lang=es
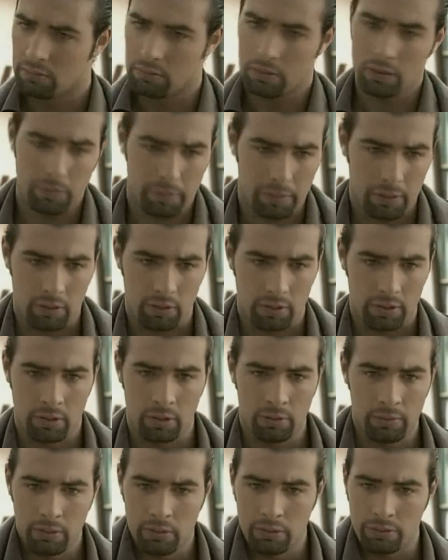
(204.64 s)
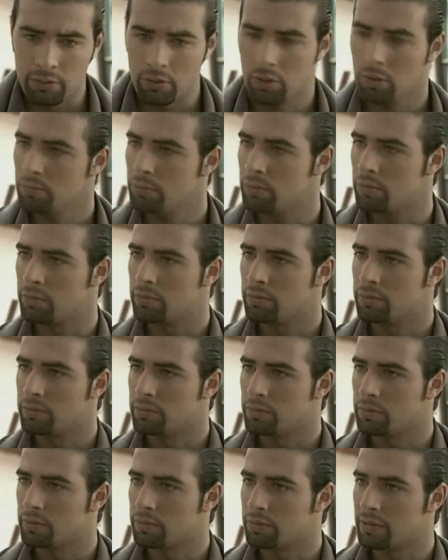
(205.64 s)
Bueno, pero lo que no veo es cómo.
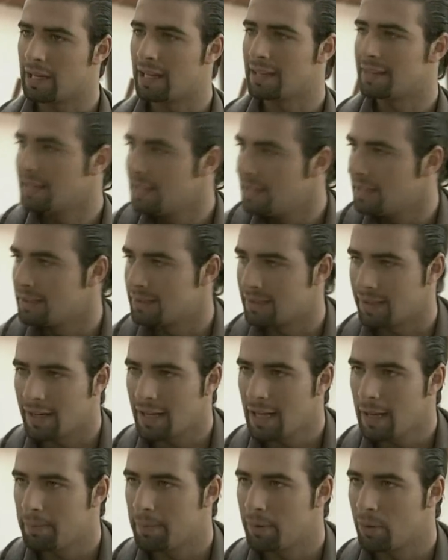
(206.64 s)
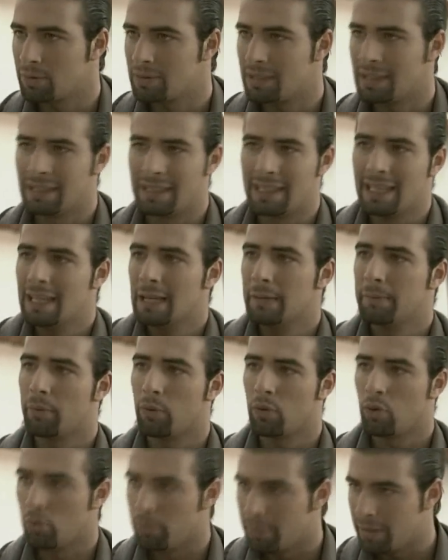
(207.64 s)
O sea, la tienen encerrada, pero tendría que
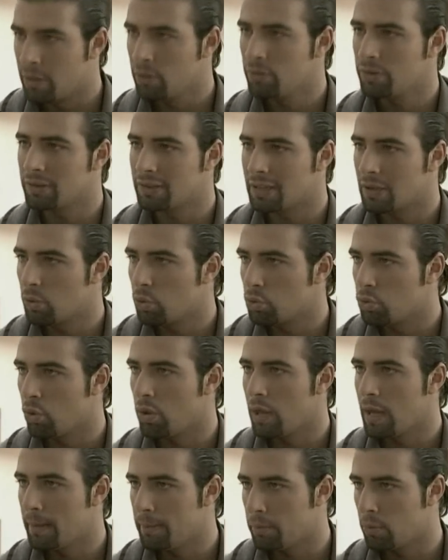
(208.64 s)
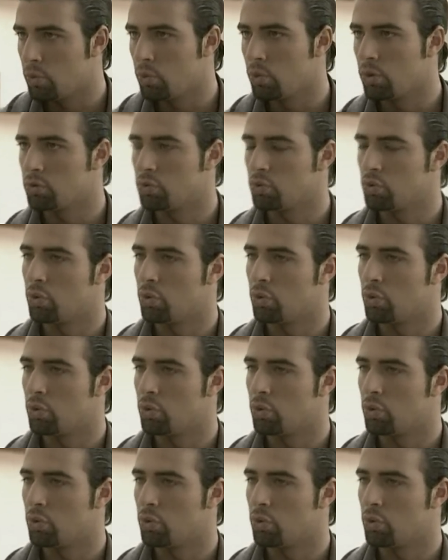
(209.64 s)
por lo menos estar custodiada por uno de sus